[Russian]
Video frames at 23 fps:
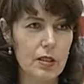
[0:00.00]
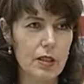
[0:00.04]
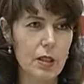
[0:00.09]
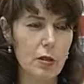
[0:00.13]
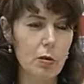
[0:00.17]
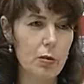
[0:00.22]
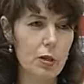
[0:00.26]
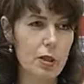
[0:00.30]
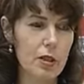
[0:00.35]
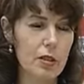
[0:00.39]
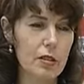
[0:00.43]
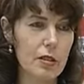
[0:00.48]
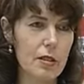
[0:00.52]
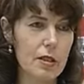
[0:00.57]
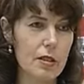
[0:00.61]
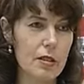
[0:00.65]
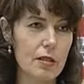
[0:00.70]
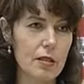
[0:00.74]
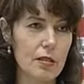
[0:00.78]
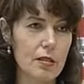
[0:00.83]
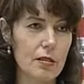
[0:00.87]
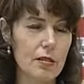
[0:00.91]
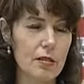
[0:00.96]

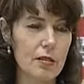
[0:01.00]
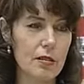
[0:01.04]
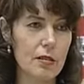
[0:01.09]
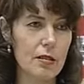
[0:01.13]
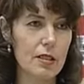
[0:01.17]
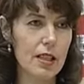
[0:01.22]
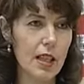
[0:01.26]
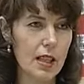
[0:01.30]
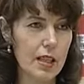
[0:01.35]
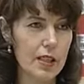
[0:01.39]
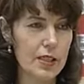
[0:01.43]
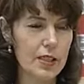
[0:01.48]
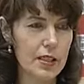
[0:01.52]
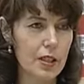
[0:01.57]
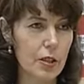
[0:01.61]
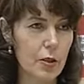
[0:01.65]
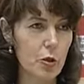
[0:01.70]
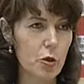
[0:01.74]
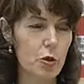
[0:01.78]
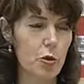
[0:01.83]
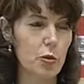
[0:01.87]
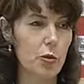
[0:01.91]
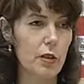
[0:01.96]
Закончилось э, сталинское
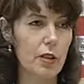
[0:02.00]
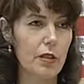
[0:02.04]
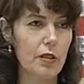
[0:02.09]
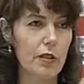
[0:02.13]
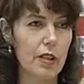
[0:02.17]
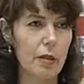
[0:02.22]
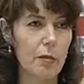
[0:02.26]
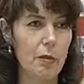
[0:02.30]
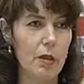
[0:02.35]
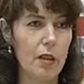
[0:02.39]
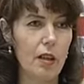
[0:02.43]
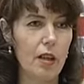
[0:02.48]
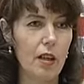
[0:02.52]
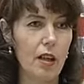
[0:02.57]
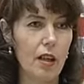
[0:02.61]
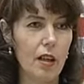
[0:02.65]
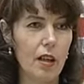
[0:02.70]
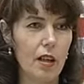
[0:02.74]
тяжелое время,